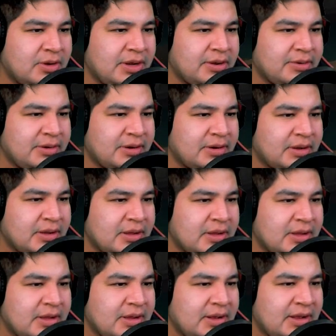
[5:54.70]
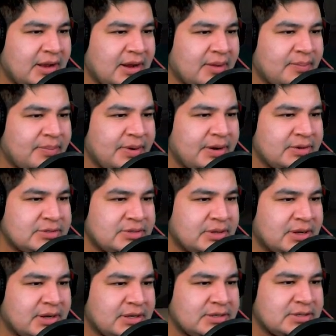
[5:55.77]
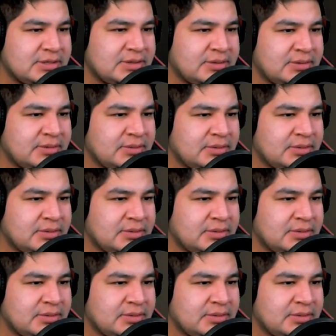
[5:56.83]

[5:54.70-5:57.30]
ahí con la lámpara? Estoy crazy, ¿no?